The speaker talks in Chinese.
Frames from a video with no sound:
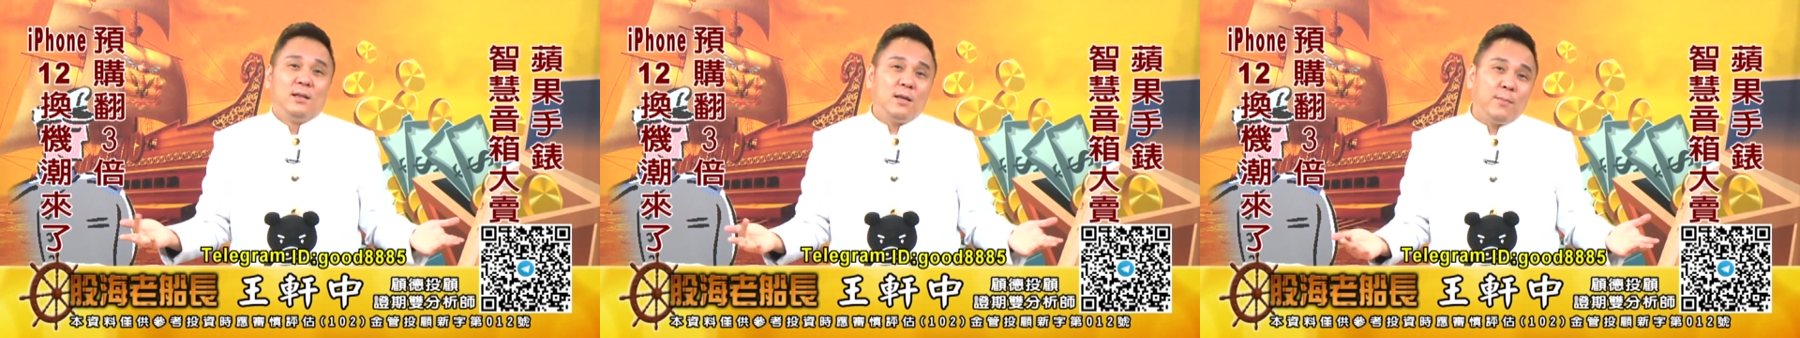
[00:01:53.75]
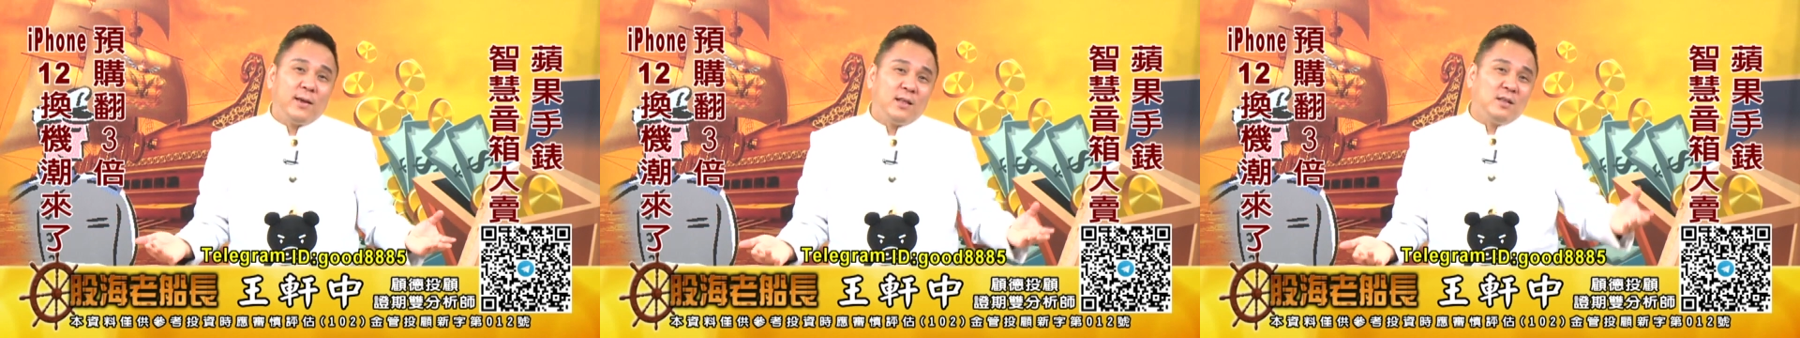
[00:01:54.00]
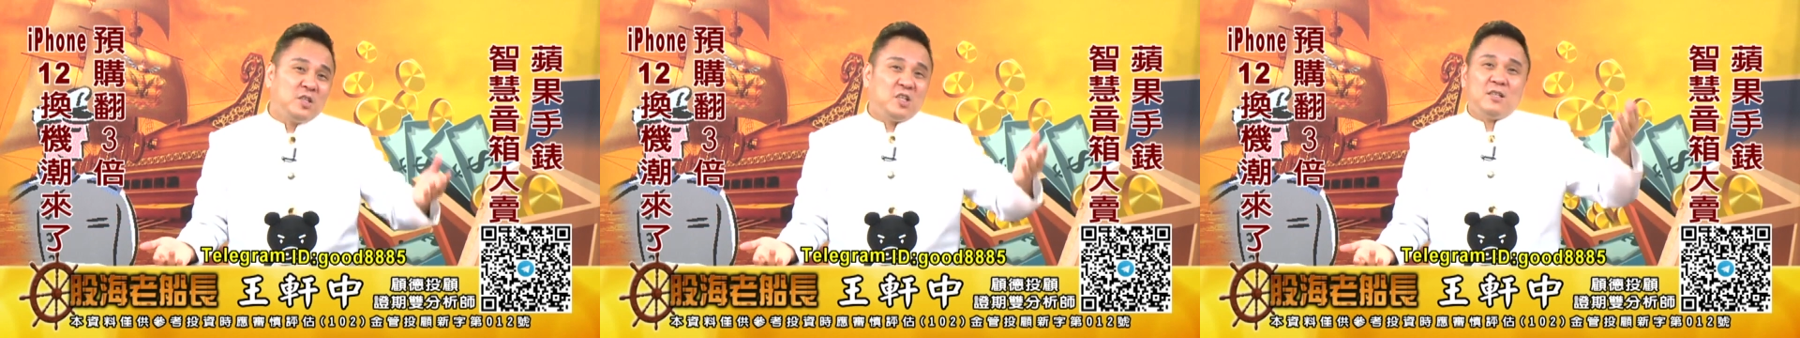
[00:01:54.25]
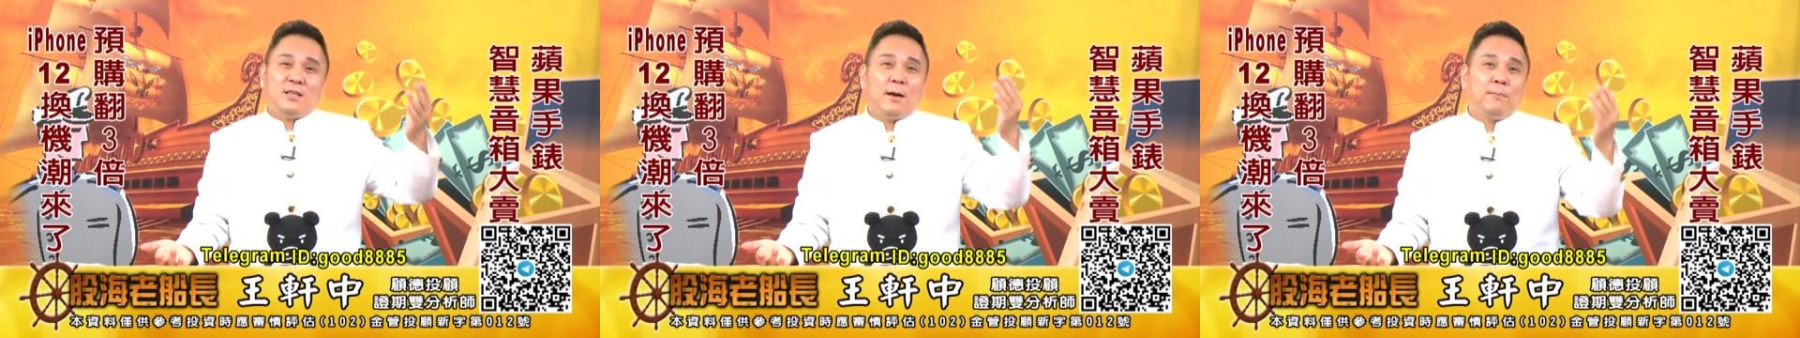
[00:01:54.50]
你每天
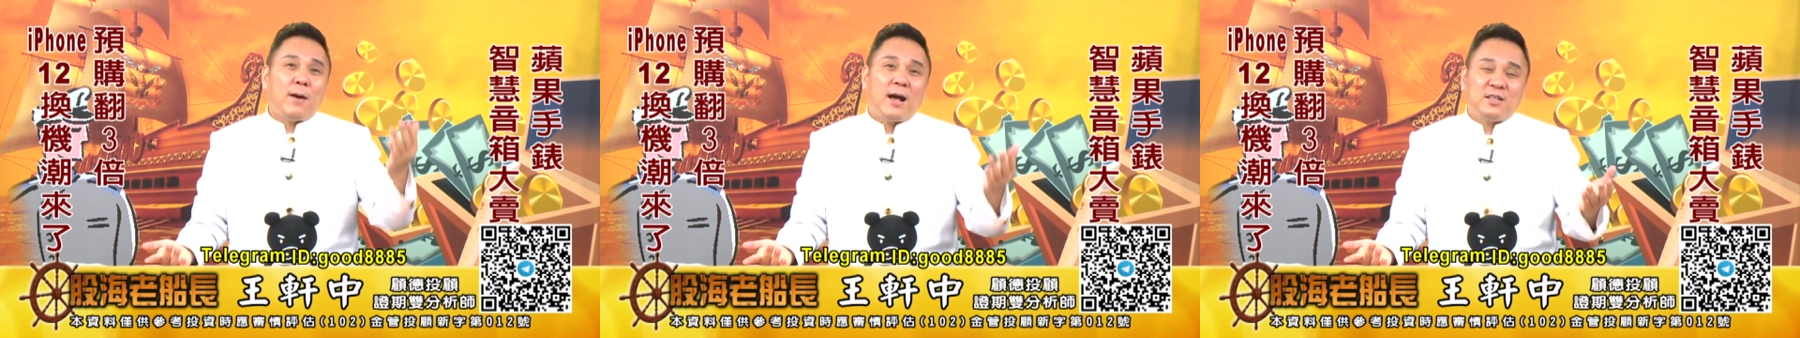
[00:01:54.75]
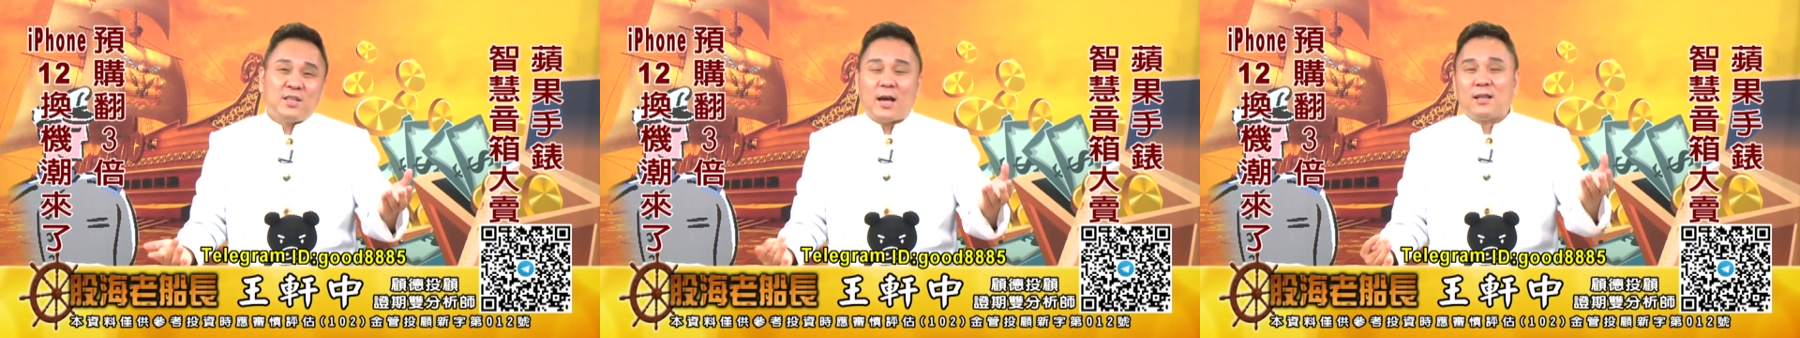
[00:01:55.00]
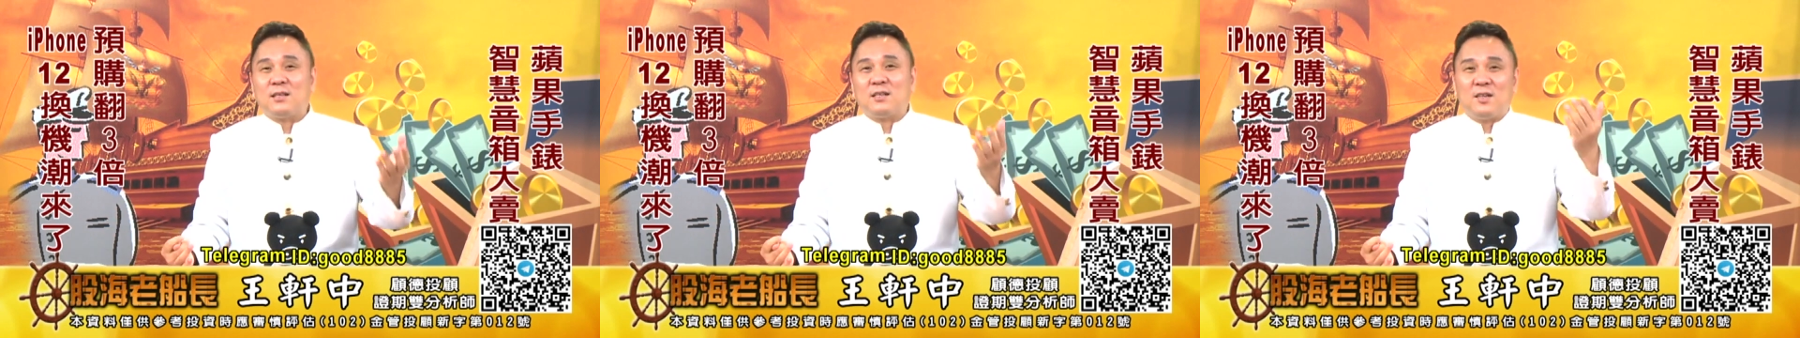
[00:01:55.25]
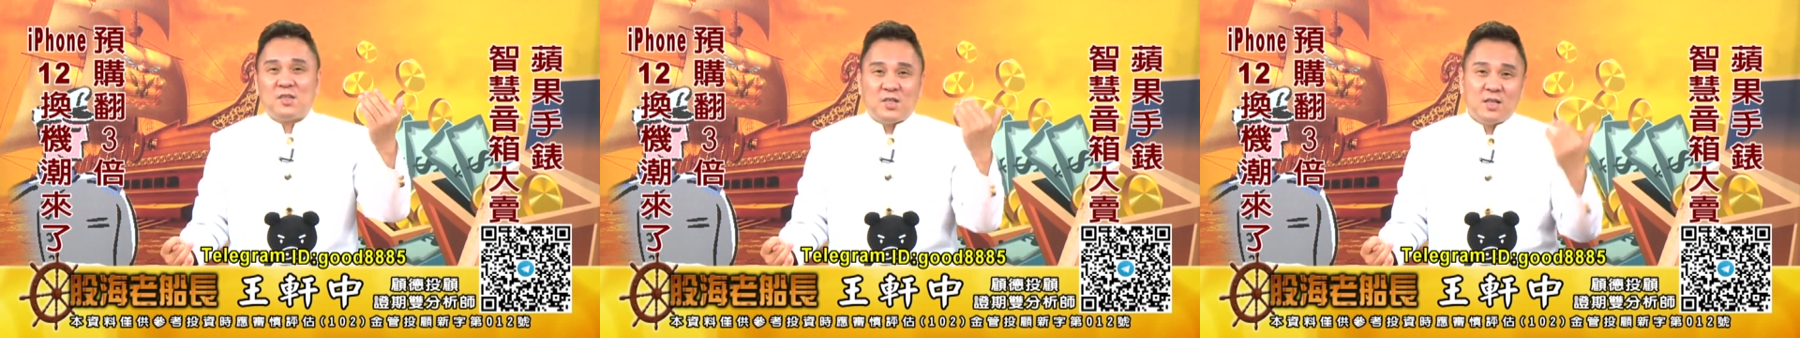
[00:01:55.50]
七上八下的
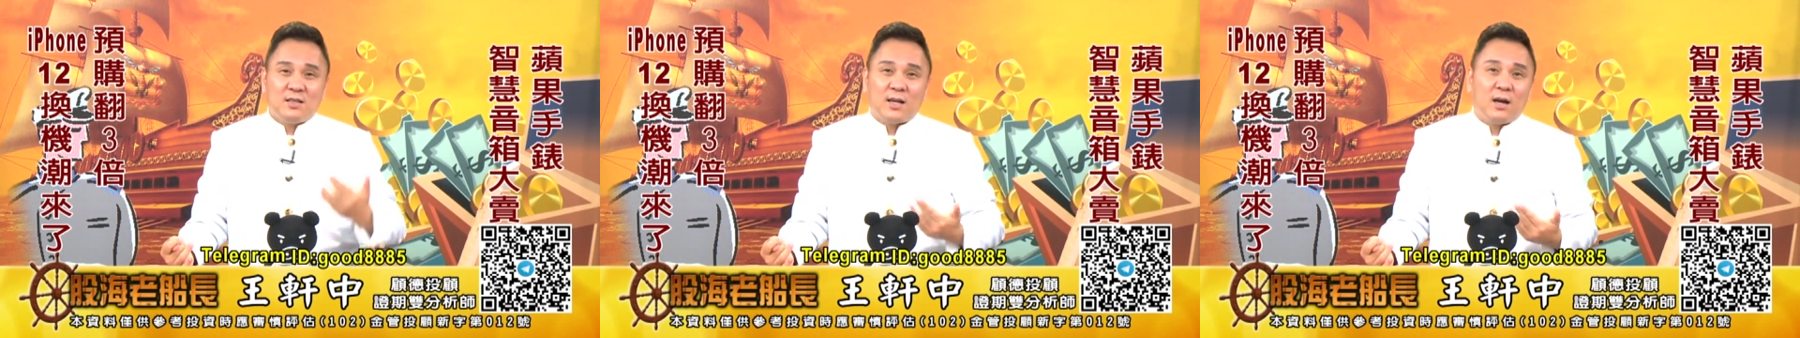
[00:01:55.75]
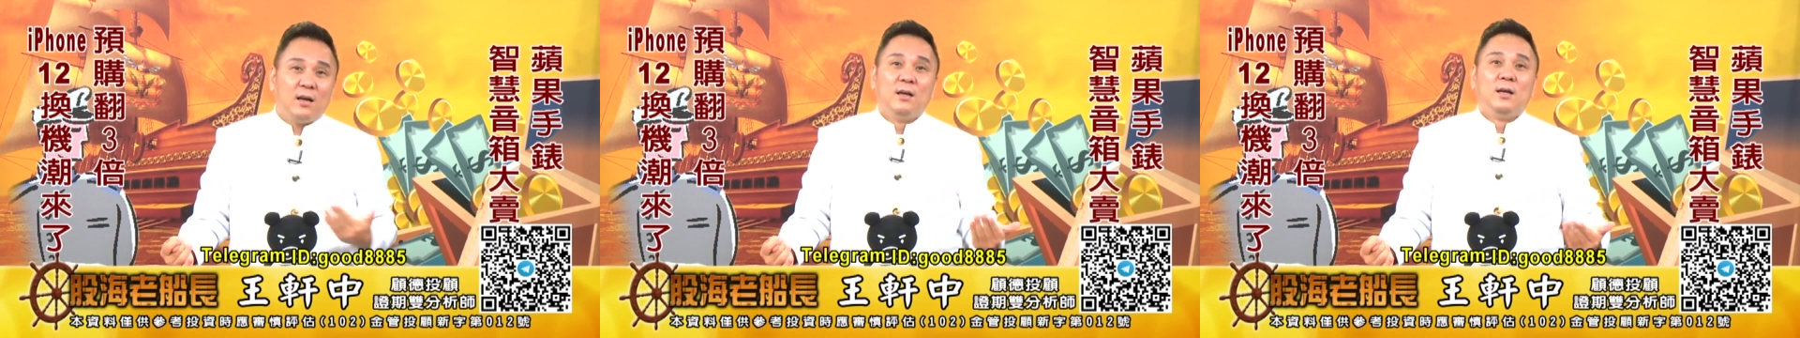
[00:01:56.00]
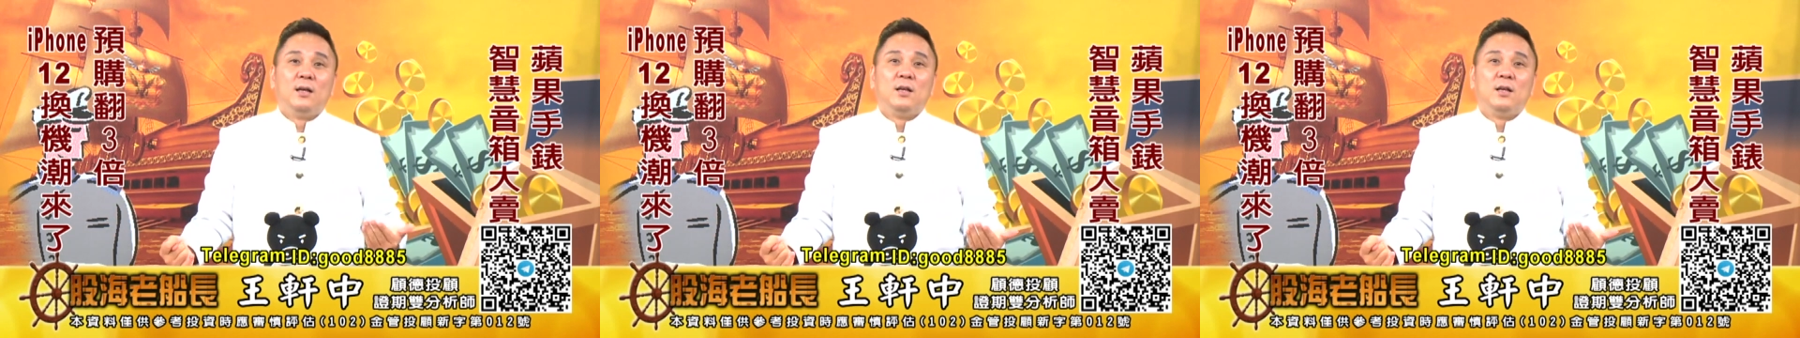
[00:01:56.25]
这个心脏，